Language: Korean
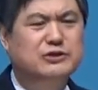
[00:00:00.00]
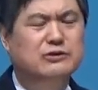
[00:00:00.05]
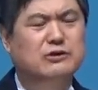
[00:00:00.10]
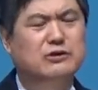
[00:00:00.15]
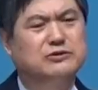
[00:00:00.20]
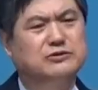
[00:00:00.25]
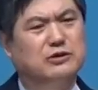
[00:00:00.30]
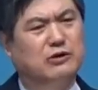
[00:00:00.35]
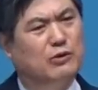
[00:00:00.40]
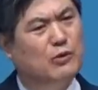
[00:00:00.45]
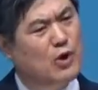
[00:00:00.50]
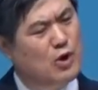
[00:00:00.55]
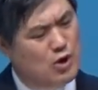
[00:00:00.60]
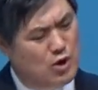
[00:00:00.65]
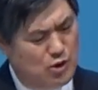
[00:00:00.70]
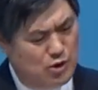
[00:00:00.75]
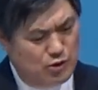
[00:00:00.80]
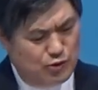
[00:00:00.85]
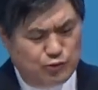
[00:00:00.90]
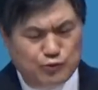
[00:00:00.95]
것처럼
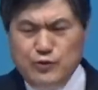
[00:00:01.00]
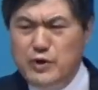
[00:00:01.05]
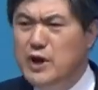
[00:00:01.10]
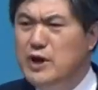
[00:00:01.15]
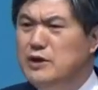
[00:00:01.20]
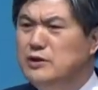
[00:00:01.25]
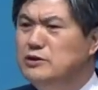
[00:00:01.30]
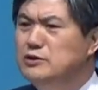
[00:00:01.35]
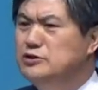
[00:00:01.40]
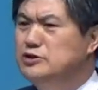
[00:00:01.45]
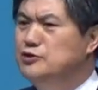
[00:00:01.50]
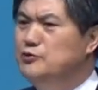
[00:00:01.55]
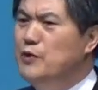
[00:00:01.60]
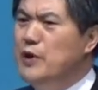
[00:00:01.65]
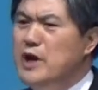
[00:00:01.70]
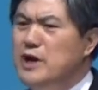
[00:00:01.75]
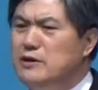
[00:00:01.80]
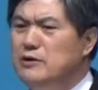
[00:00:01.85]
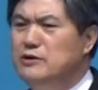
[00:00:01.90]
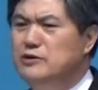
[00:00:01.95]
왜 이러지
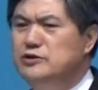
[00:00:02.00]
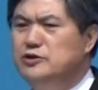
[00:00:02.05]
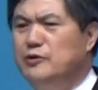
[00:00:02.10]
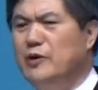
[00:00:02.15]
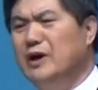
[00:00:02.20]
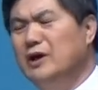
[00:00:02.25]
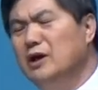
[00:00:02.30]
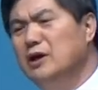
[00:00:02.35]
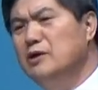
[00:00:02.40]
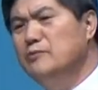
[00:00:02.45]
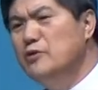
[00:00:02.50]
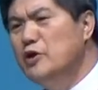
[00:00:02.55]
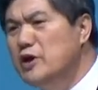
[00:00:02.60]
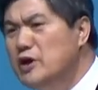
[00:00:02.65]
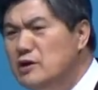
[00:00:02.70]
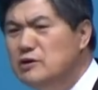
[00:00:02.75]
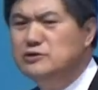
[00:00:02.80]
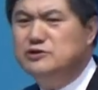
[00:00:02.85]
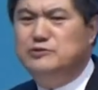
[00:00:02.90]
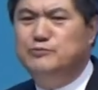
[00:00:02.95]
왜 이러지 하나님이
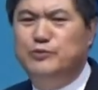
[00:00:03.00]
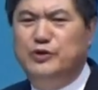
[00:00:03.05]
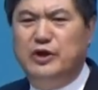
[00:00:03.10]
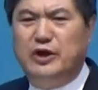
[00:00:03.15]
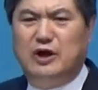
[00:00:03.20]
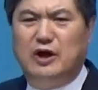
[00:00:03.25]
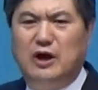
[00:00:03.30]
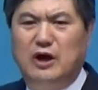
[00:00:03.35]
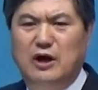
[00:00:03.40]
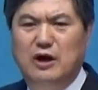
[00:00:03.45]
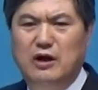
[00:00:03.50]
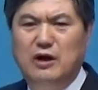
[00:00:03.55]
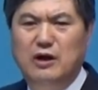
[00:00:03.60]
이렇습니까?